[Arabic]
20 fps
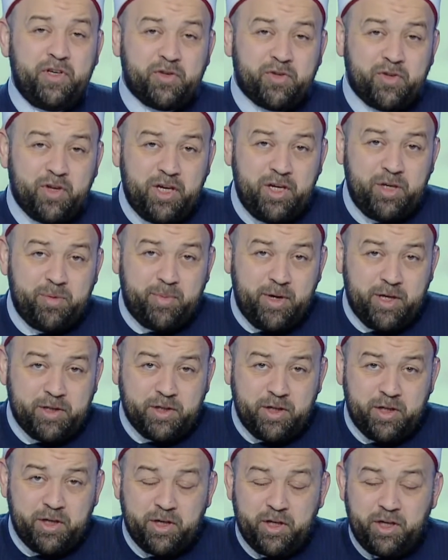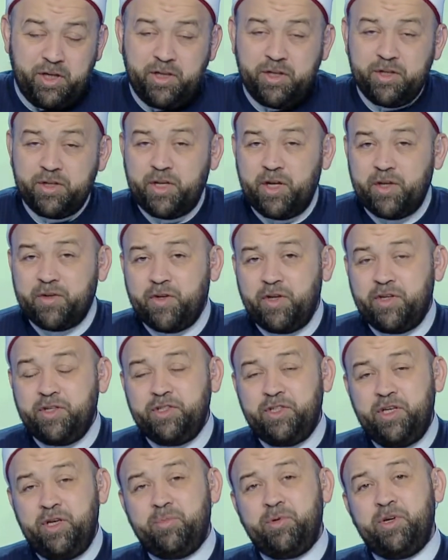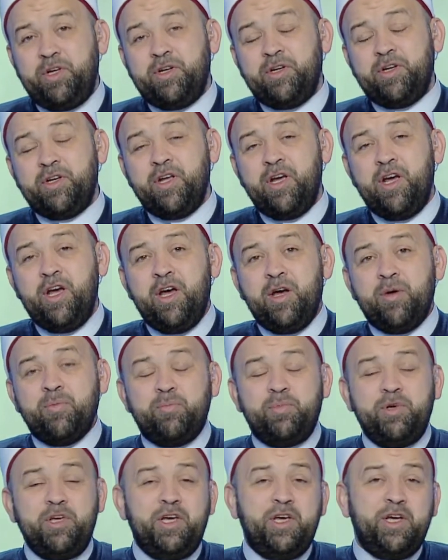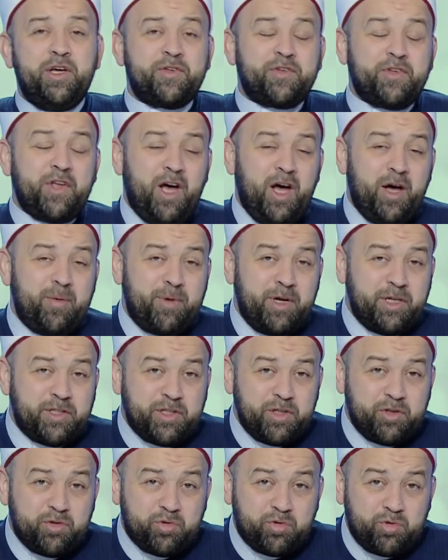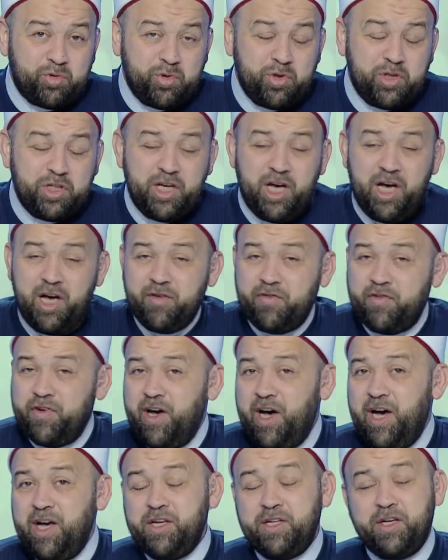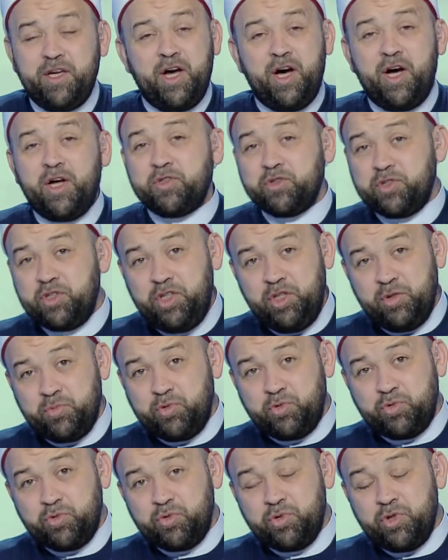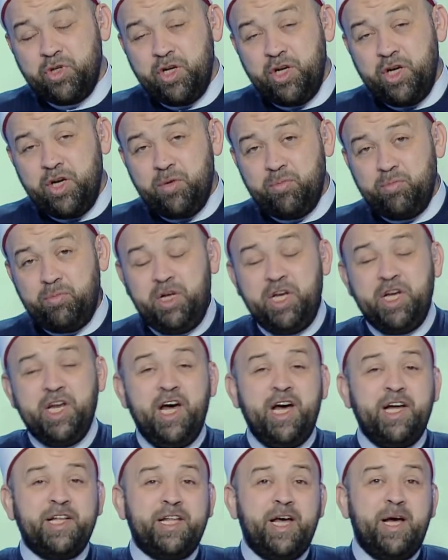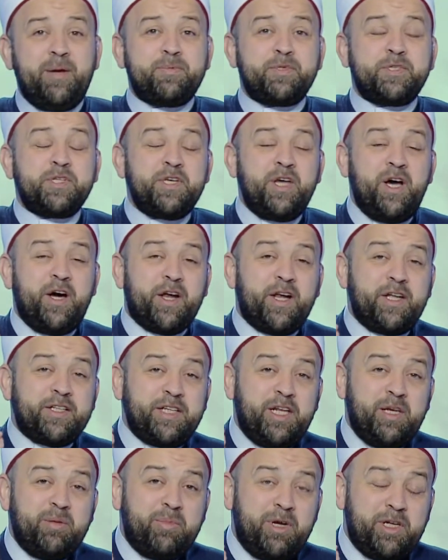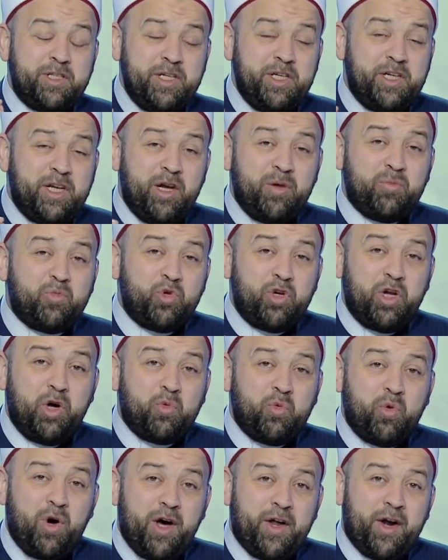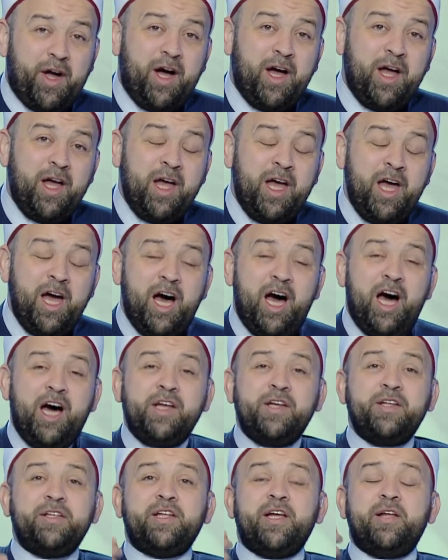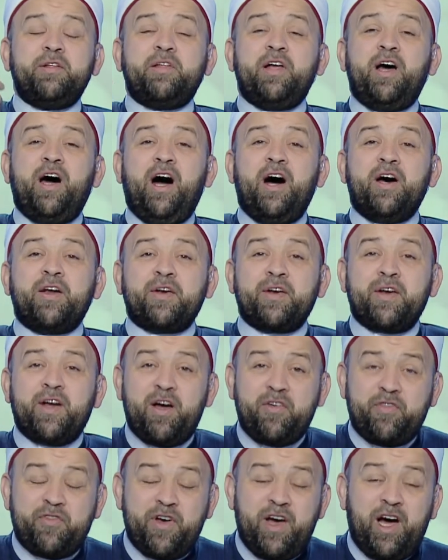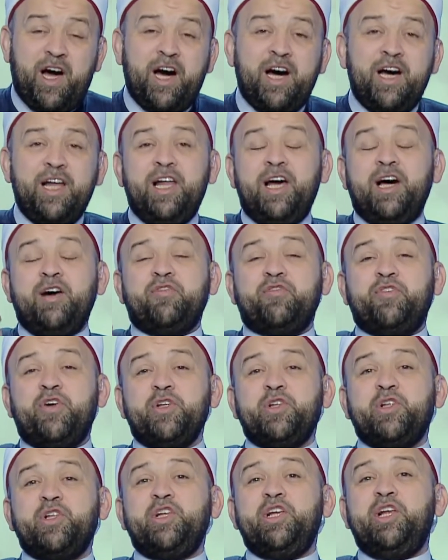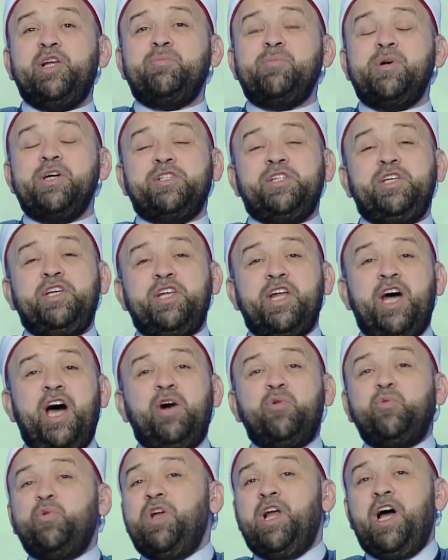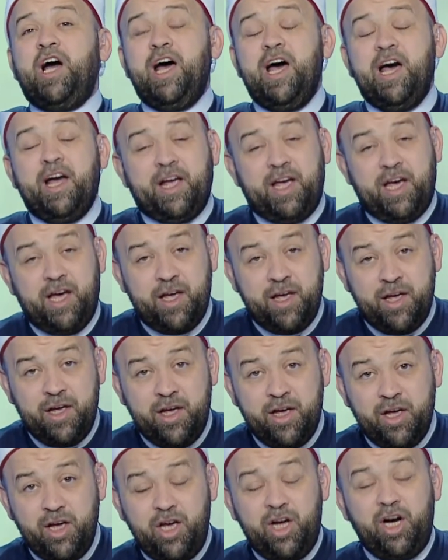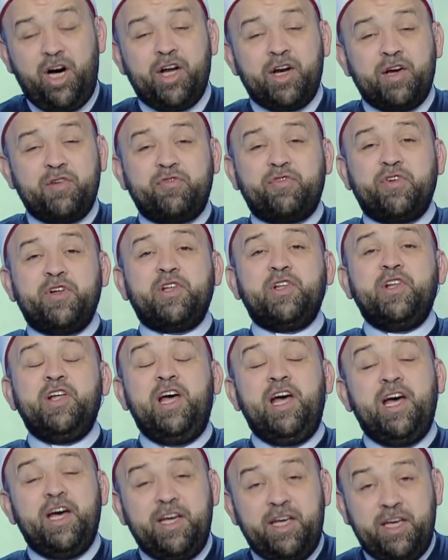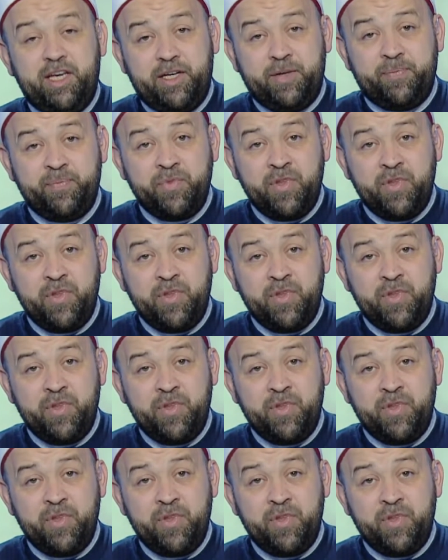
طيب طيبة عند طيب به طابت الدنيا فأين أطيب من آداب زيارة المدينة المنورة أن تتعرف على فضل المدينة أول حاجة اعرف فضلها إيه